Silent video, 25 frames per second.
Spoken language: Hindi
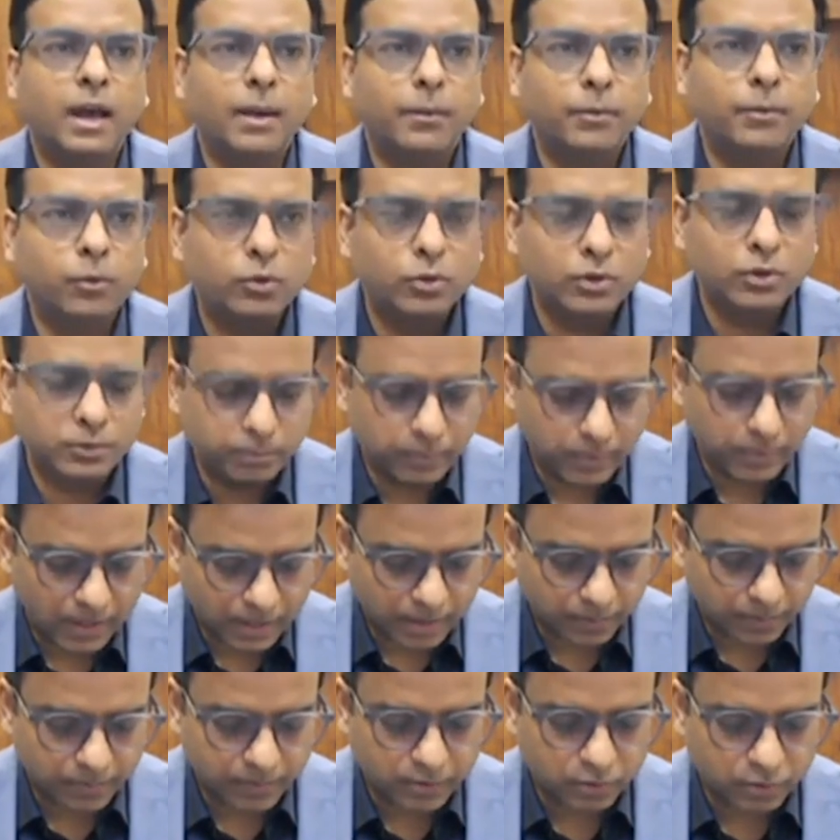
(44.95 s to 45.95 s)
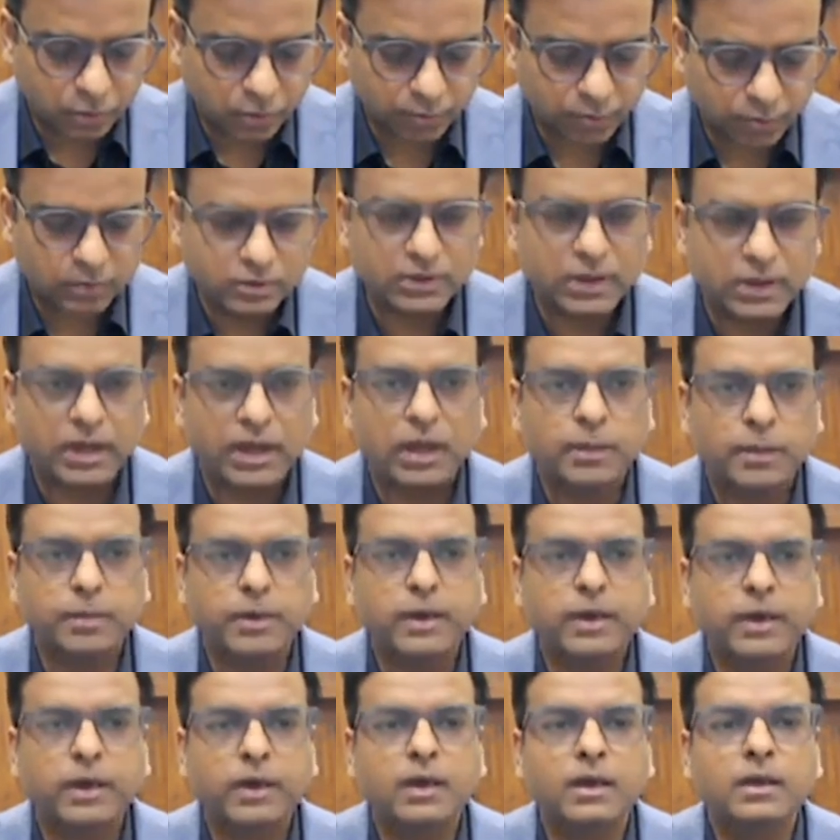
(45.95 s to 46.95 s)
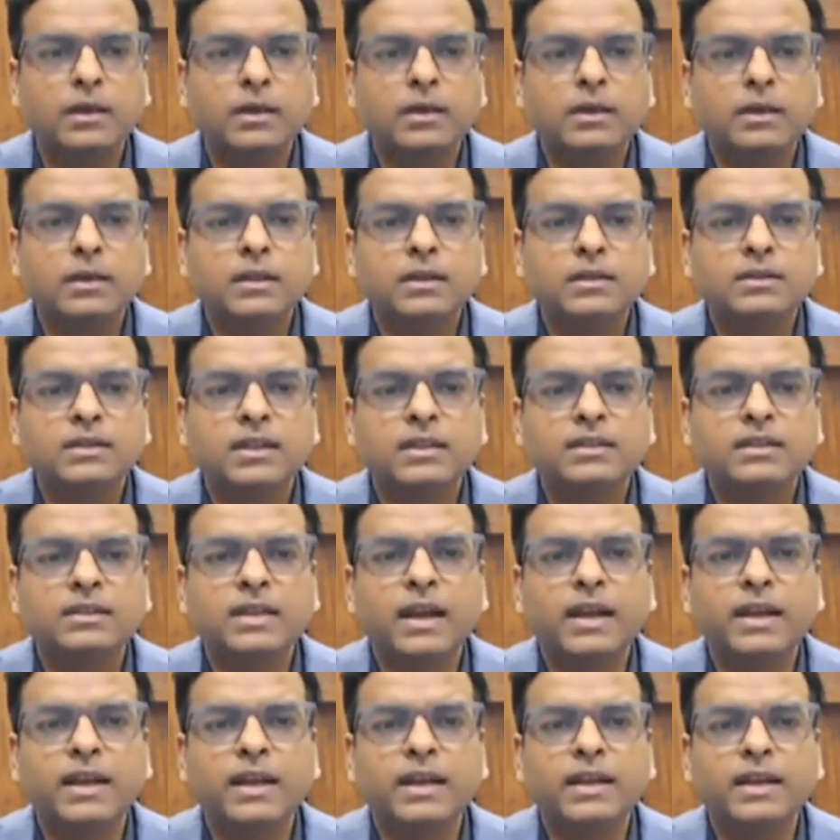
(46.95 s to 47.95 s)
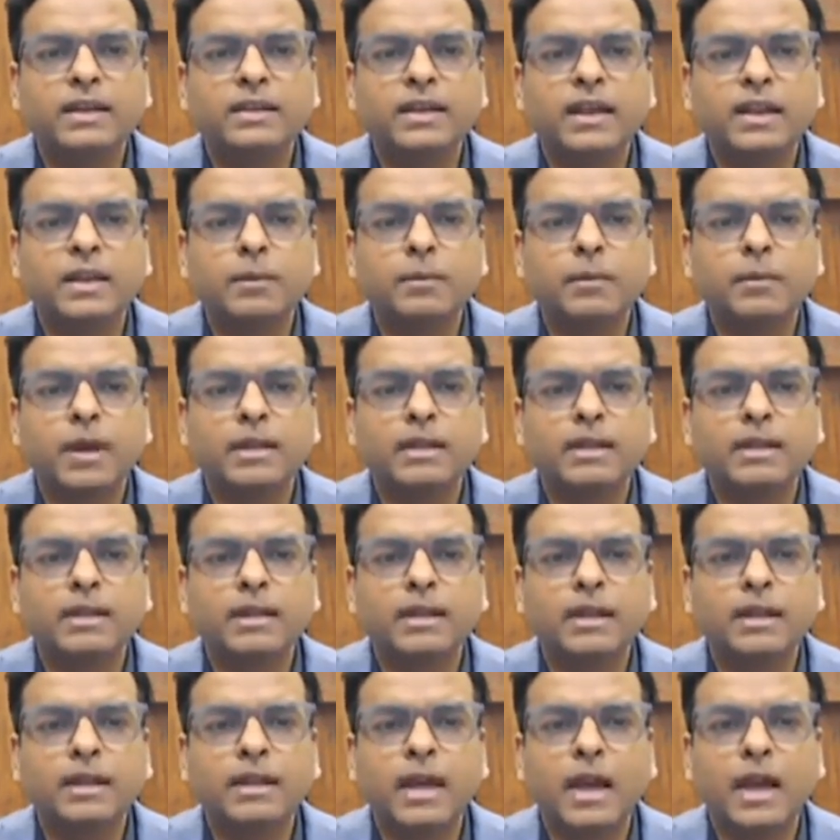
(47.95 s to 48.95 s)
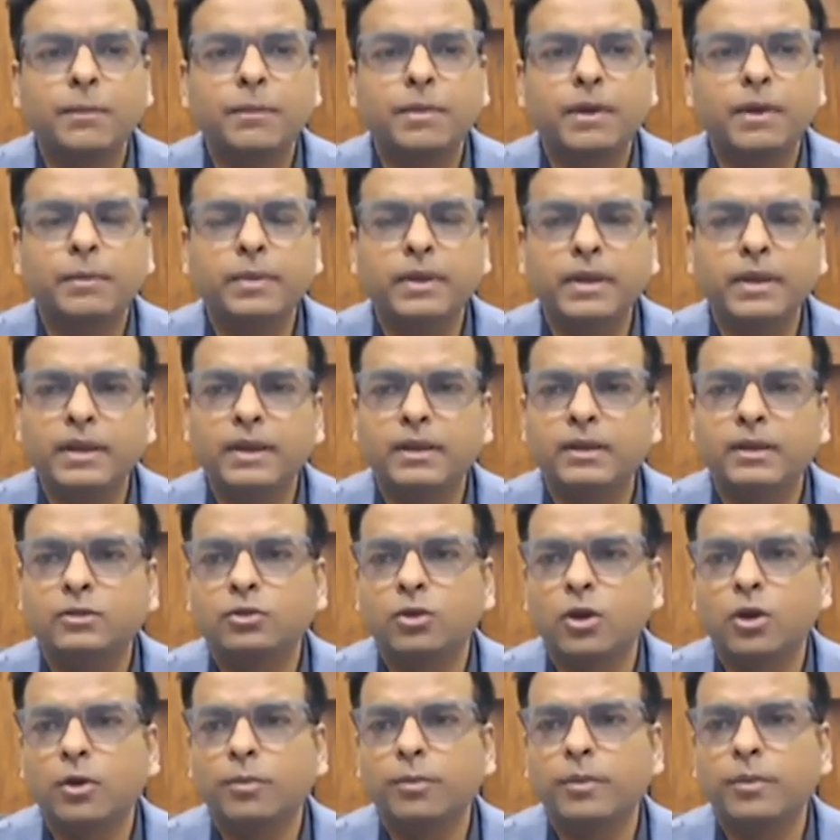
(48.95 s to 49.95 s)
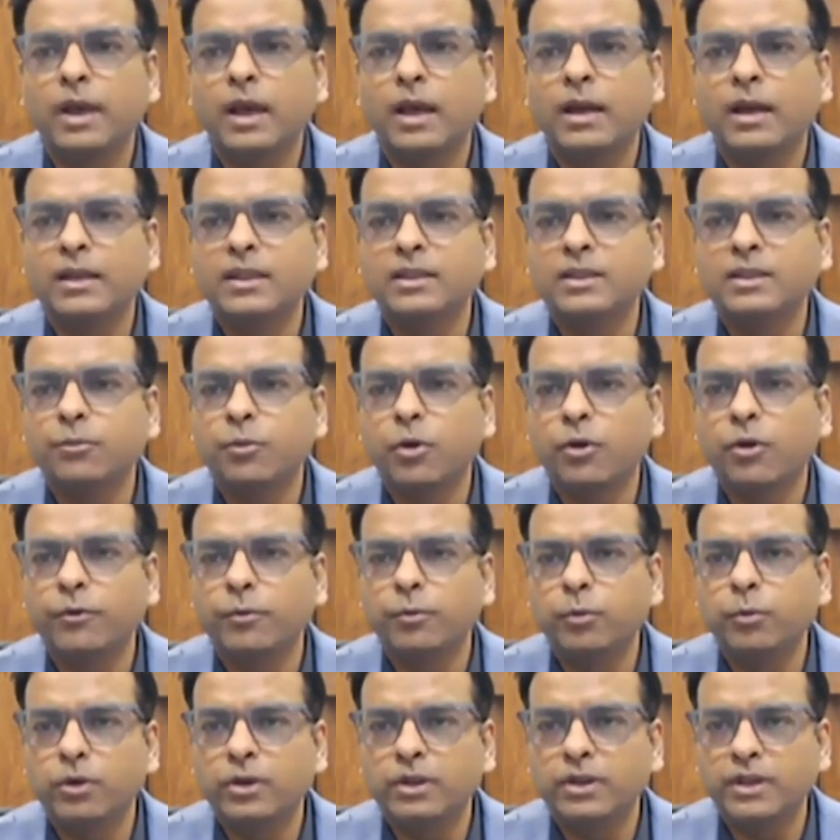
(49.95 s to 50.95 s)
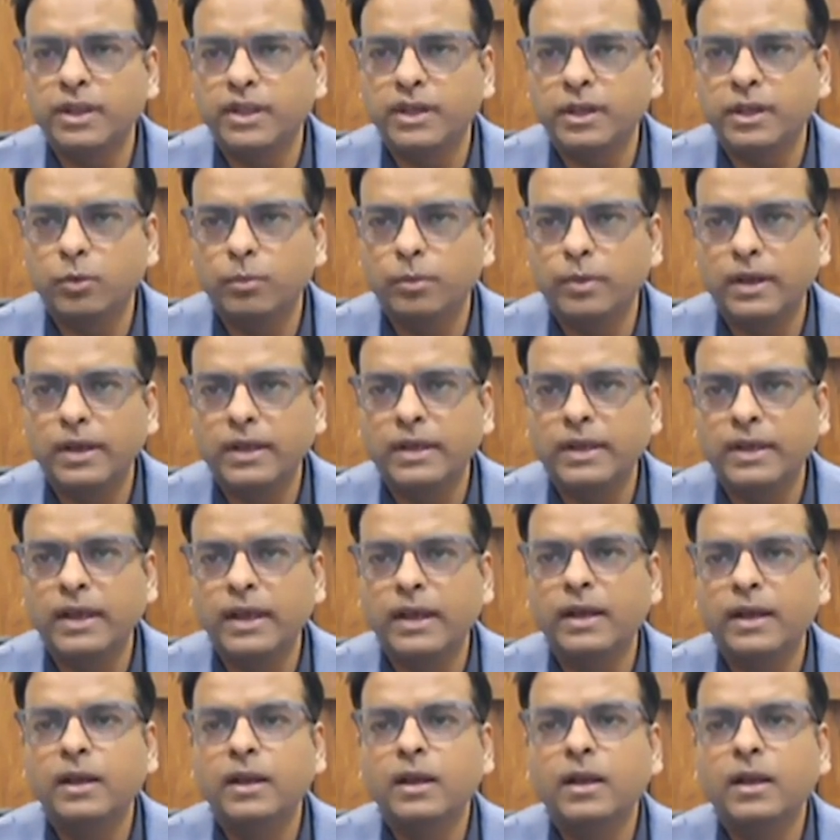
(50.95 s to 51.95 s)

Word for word: आपको स्पार्क में स्टॉप लॉस लगाना पड़ेगा संसार टेक की जहां तक बात है देखिए यहाँ पर भी स्टॉक में हल्की सी प्रॉफिट बुकिंग देखने को मिल रही है